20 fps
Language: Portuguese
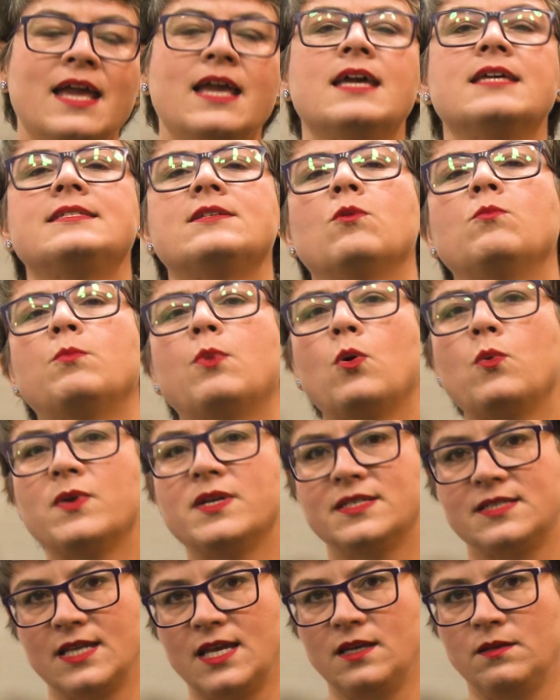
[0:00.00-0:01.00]
Esse é um bom
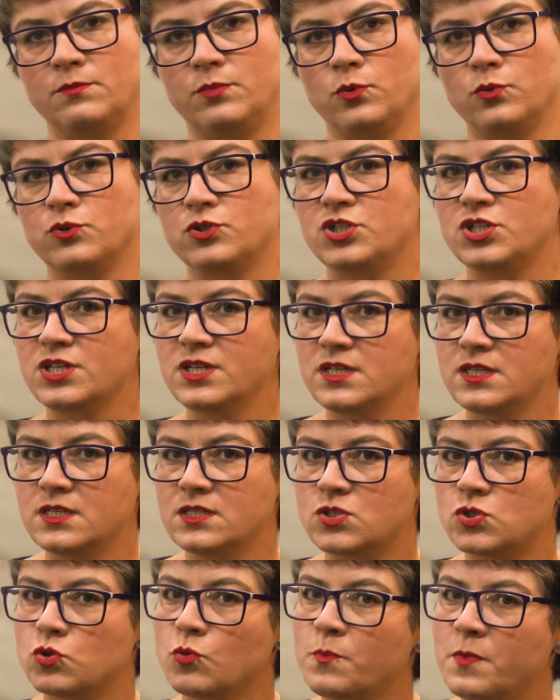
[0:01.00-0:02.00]
exemplo
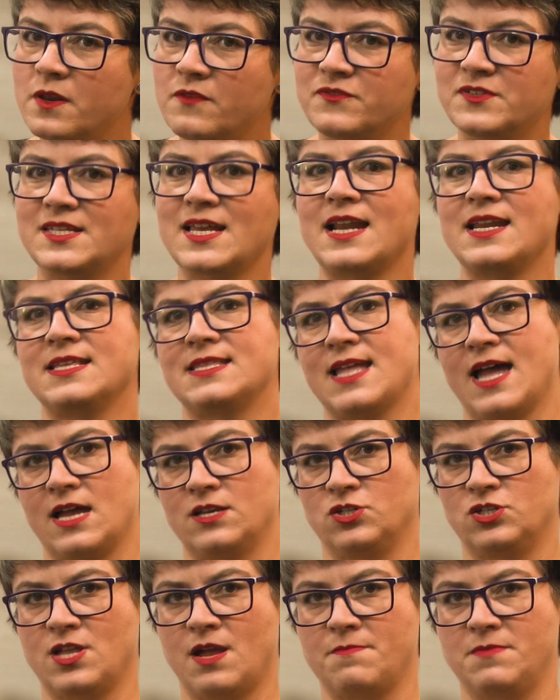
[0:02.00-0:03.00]
de
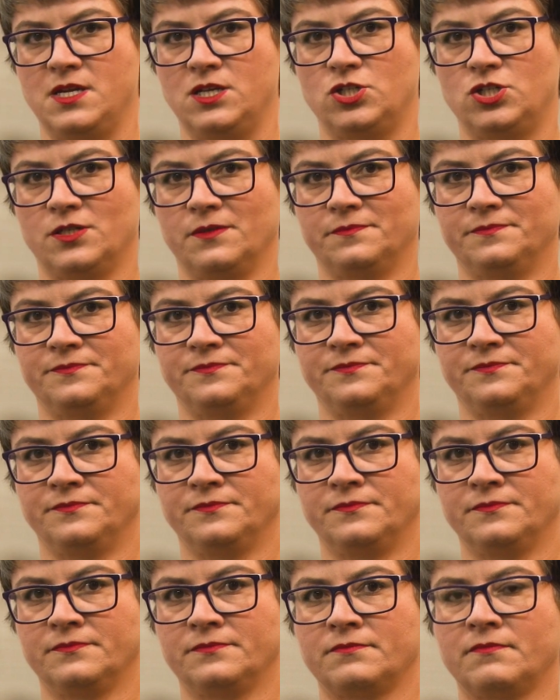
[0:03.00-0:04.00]
superficialidade da mídia.
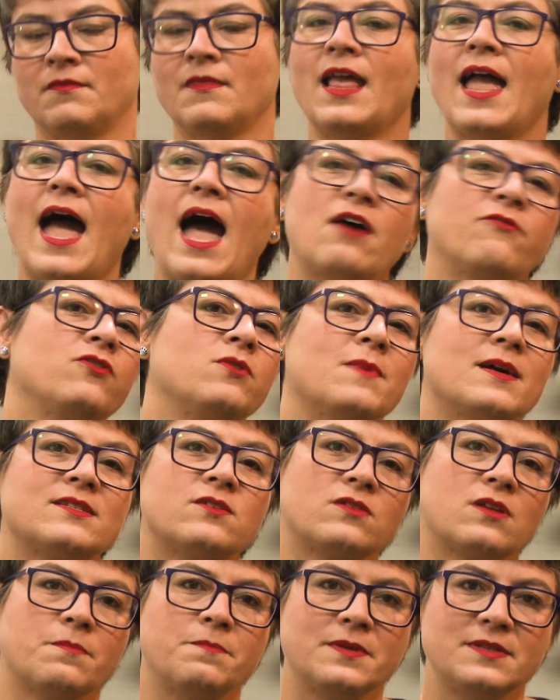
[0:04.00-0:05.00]
A
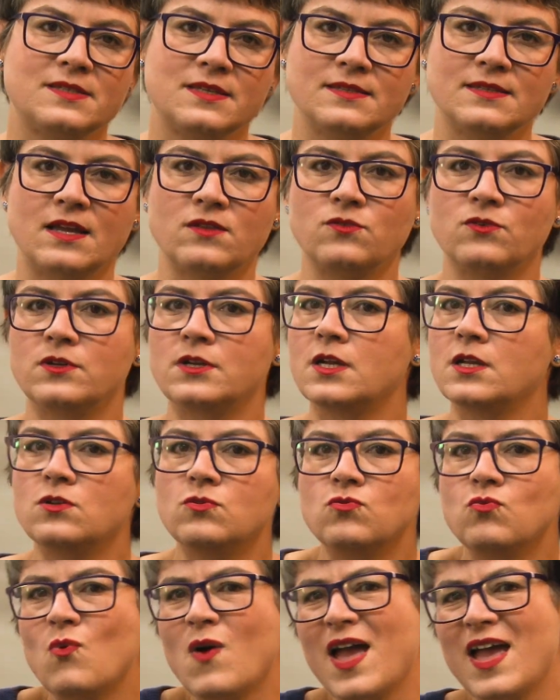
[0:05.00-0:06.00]
afirmação da pesquisadora
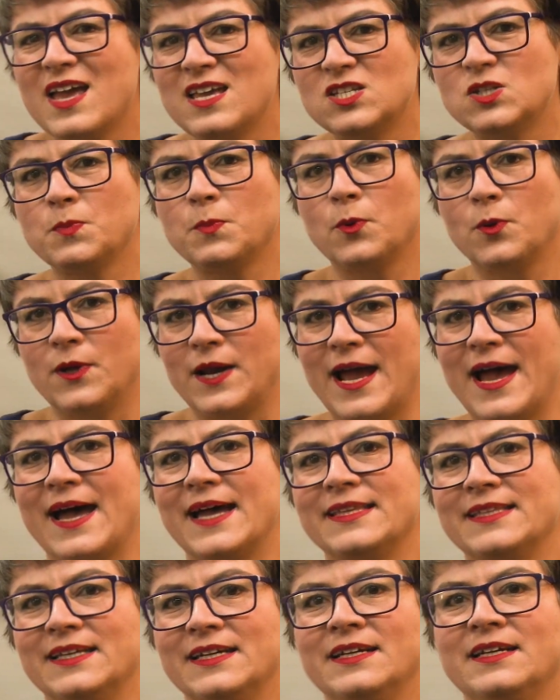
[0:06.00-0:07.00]
não é
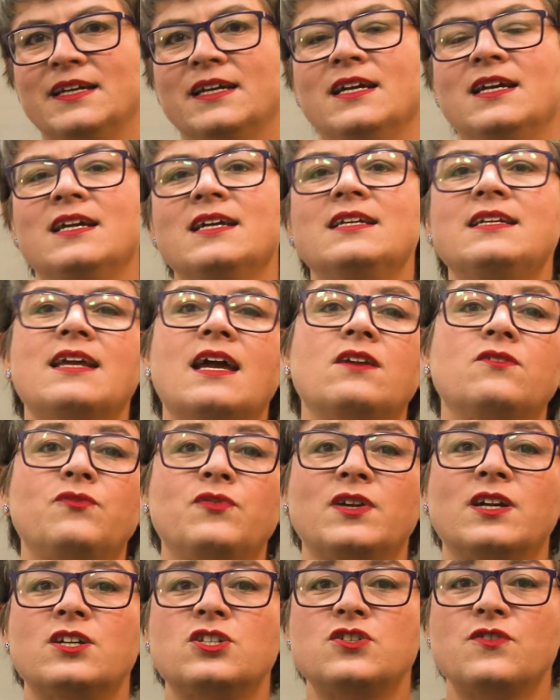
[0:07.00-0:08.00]
explorada e aí
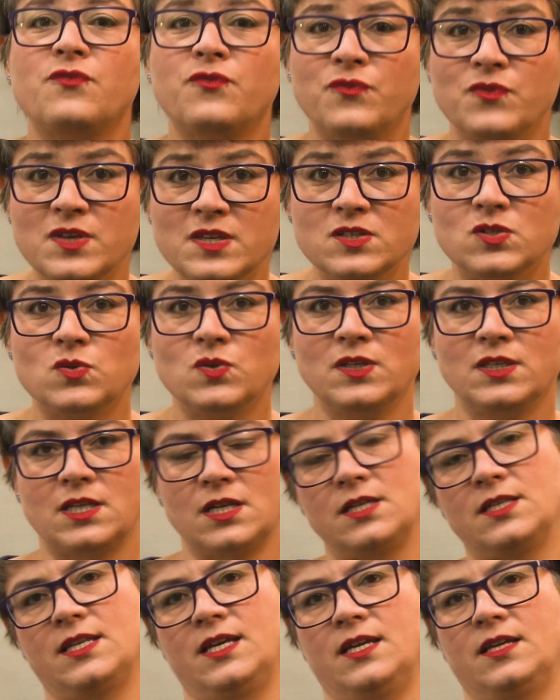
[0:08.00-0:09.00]
fica difícil
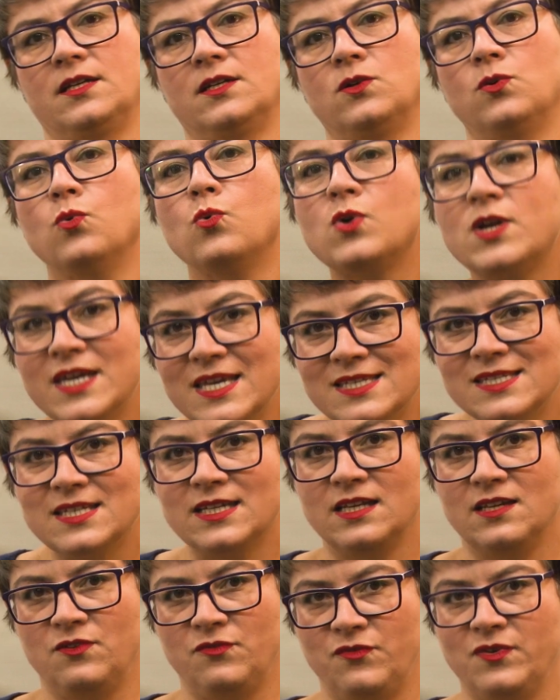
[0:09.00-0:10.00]
entender o que
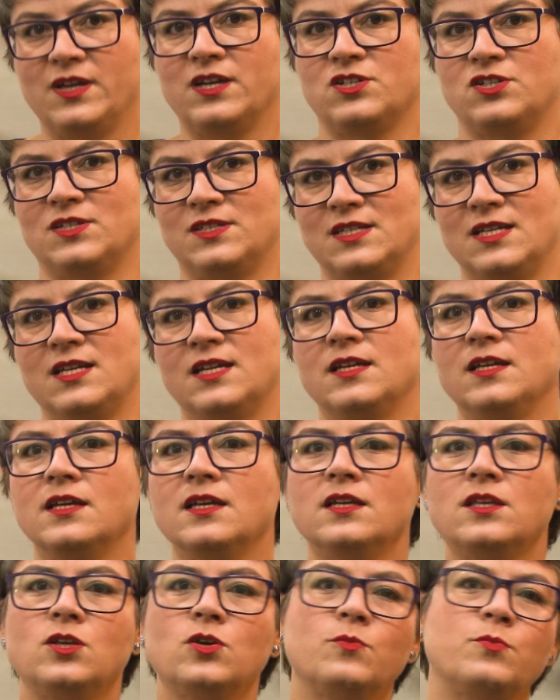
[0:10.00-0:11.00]
significa
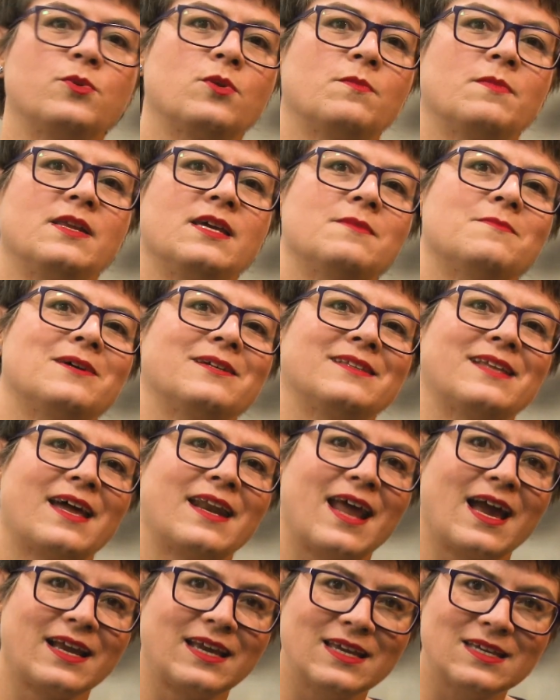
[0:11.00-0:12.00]
dizer que o problema está
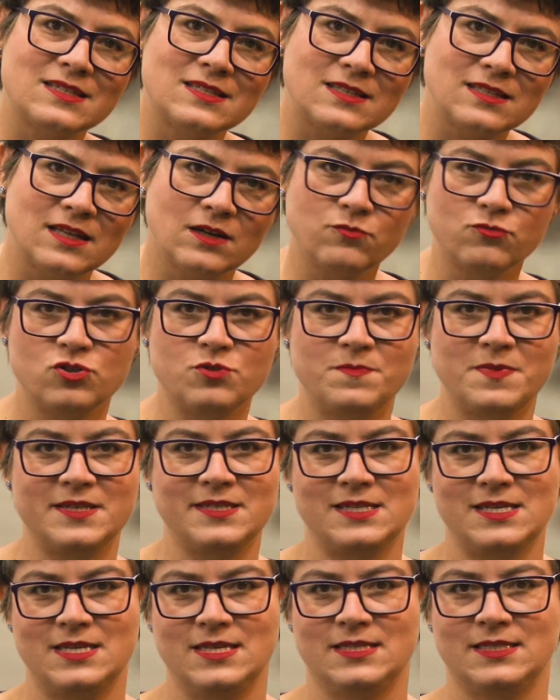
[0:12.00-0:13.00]
na questão de
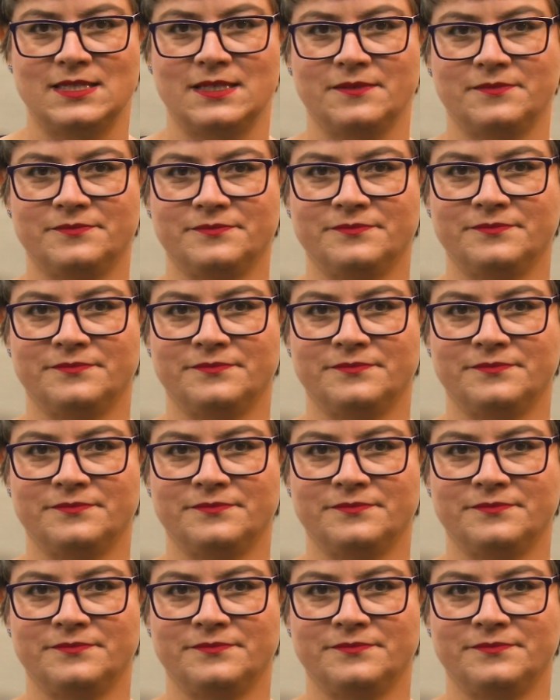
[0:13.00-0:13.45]
pesquisa.